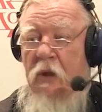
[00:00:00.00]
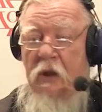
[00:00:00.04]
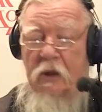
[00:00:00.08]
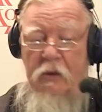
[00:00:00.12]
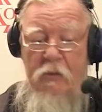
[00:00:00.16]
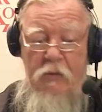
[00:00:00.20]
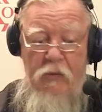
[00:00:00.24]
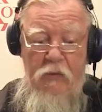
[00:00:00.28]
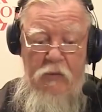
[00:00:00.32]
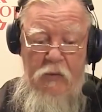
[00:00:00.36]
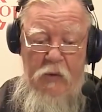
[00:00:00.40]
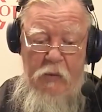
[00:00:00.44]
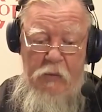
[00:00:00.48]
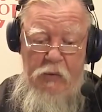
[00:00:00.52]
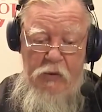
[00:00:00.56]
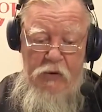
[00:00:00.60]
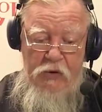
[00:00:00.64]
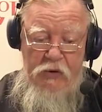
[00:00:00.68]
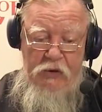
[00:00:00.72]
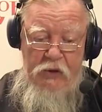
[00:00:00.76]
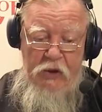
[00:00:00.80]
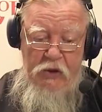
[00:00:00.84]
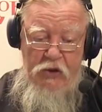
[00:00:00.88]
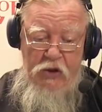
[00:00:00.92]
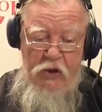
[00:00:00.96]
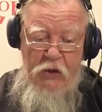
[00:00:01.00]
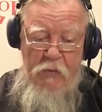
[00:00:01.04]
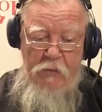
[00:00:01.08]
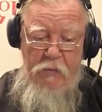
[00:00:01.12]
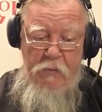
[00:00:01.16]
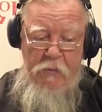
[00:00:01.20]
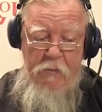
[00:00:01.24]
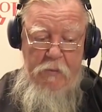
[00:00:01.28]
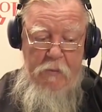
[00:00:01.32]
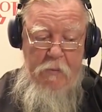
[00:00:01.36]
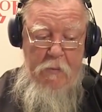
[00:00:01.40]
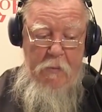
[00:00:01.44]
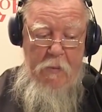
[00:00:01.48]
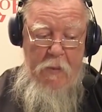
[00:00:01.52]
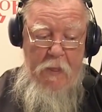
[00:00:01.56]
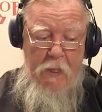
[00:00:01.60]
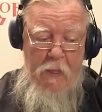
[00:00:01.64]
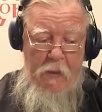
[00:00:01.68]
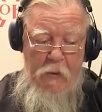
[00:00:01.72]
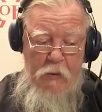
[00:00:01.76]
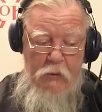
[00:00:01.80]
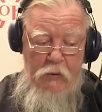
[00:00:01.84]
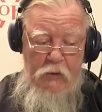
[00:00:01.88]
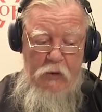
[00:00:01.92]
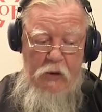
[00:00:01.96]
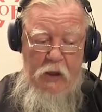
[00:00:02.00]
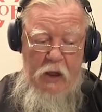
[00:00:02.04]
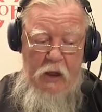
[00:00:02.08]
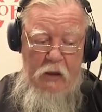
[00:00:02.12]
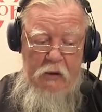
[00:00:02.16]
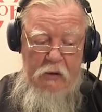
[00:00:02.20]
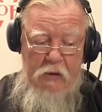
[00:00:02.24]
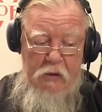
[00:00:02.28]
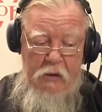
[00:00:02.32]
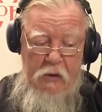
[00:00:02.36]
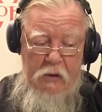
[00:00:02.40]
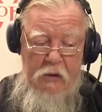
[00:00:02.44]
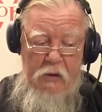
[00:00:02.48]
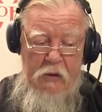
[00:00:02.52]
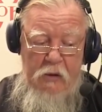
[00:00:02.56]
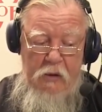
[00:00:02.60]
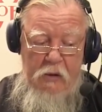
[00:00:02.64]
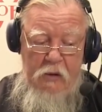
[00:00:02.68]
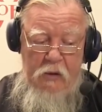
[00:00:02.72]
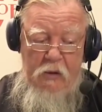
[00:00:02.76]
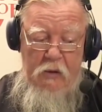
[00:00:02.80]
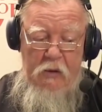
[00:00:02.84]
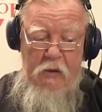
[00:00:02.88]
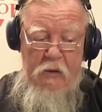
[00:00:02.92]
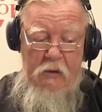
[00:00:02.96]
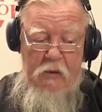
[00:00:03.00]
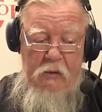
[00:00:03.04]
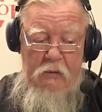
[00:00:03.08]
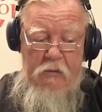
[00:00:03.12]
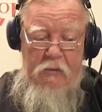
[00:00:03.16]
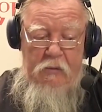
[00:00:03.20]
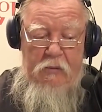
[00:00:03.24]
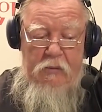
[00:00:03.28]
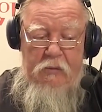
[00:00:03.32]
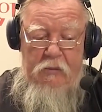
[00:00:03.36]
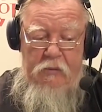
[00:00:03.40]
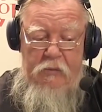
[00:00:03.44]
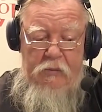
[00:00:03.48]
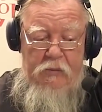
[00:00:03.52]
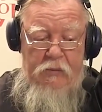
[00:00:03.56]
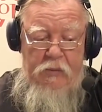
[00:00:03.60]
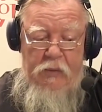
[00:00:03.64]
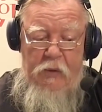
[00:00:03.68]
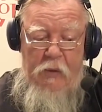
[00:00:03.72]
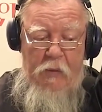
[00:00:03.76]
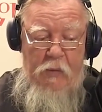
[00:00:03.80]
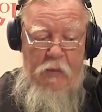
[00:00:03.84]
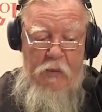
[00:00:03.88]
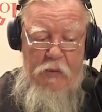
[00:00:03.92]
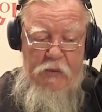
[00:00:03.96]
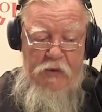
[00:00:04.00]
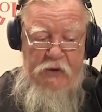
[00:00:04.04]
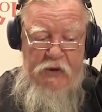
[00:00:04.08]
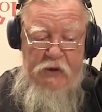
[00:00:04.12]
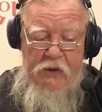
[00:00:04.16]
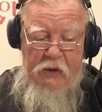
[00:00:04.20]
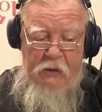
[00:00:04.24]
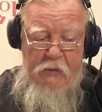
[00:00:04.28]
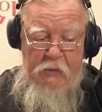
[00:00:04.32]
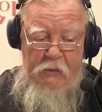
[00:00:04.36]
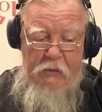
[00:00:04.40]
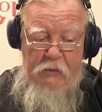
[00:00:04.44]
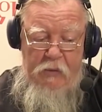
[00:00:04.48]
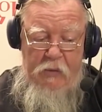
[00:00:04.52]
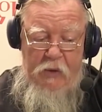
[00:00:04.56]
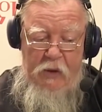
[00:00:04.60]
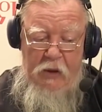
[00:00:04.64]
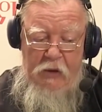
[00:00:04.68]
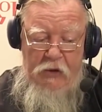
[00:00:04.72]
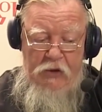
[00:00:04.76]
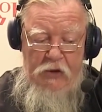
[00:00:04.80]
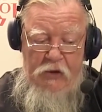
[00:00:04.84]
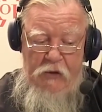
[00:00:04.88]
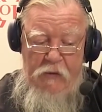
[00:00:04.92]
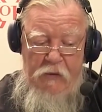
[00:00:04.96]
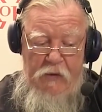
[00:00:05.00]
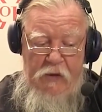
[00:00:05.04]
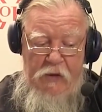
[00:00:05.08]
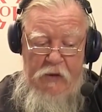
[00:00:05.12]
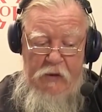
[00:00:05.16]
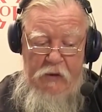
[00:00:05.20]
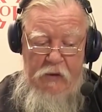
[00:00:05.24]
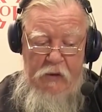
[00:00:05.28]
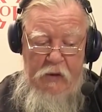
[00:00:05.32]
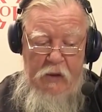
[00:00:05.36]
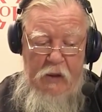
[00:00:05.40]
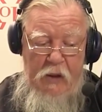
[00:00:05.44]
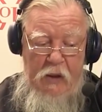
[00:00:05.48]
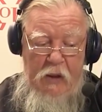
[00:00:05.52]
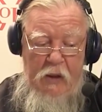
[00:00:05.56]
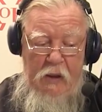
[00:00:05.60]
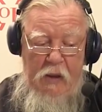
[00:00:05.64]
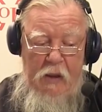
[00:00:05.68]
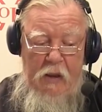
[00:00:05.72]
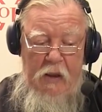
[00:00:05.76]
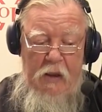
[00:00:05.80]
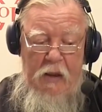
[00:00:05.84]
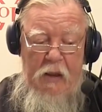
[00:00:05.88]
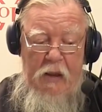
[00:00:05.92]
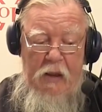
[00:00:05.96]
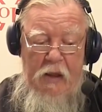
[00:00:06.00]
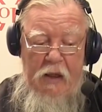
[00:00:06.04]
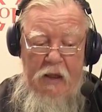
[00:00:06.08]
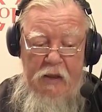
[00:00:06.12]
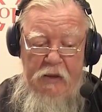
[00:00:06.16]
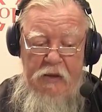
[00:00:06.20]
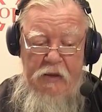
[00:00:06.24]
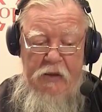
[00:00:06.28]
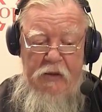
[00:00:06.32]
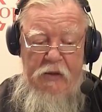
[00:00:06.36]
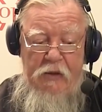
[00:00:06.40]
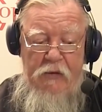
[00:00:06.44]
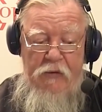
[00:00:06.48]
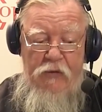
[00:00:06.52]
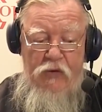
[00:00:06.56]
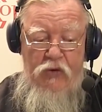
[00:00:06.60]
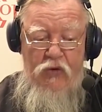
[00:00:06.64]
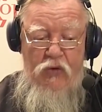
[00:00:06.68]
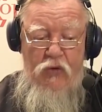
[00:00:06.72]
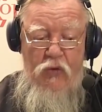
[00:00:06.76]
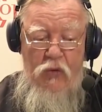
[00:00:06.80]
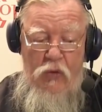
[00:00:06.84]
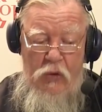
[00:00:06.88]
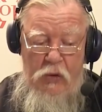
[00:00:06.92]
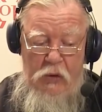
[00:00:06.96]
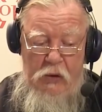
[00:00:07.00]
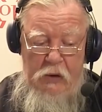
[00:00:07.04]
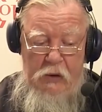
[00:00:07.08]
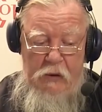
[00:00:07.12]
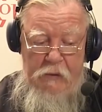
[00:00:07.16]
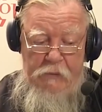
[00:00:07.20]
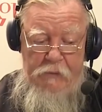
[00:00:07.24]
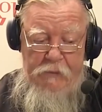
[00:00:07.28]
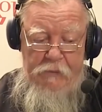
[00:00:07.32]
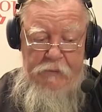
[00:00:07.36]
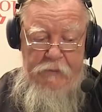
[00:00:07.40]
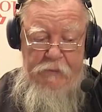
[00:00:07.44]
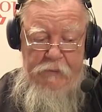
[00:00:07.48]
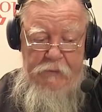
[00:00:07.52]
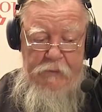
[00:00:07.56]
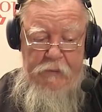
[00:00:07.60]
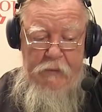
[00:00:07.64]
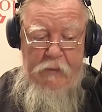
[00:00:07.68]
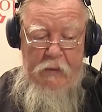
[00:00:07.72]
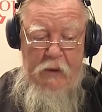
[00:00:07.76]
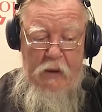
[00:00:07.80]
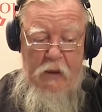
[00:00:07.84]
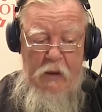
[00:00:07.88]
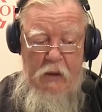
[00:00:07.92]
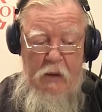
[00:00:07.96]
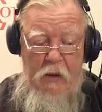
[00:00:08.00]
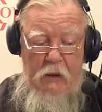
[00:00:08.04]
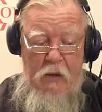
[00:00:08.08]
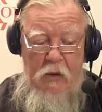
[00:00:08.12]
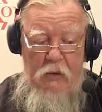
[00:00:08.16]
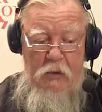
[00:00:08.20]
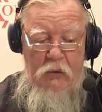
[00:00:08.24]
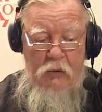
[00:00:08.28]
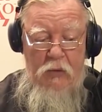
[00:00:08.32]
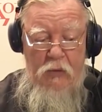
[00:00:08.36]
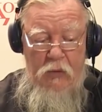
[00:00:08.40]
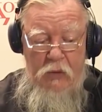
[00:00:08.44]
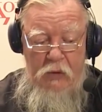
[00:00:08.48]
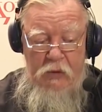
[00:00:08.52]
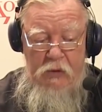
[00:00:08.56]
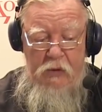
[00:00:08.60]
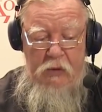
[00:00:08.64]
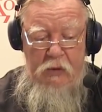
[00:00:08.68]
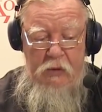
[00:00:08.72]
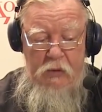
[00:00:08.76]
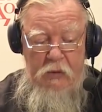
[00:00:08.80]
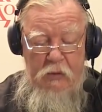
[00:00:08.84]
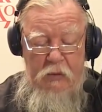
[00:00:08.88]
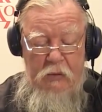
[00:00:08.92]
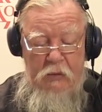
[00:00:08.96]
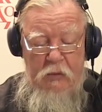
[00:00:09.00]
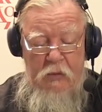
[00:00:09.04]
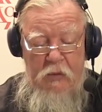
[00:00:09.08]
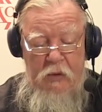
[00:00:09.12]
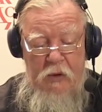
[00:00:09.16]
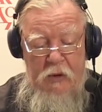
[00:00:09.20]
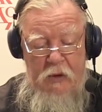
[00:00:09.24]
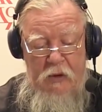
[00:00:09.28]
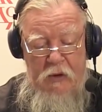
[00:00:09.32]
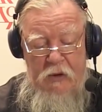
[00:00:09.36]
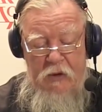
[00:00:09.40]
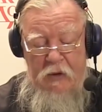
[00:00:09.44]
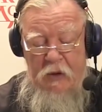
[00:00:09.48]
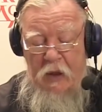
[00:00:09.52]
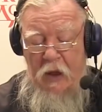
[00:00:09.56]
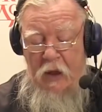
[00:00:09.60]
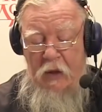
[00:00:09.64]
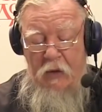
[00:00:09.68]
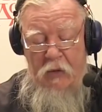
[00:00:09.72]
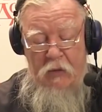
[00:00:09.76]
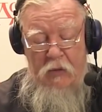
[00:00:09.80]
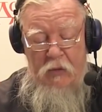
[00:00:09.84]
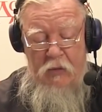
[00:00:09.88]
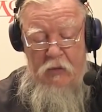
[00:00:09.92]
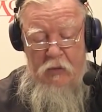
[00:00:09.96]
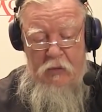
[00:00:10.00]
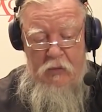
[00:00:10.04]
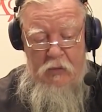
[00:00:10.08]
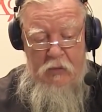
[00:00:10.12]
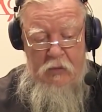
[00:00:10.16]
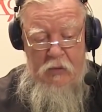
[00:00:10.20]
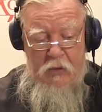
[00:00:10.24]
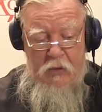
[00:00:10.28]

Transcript: Поэтому вопрос «зачем?» он как-то, по-моему, сам очевиден. Лезете в школы. Ну вот, не знаю,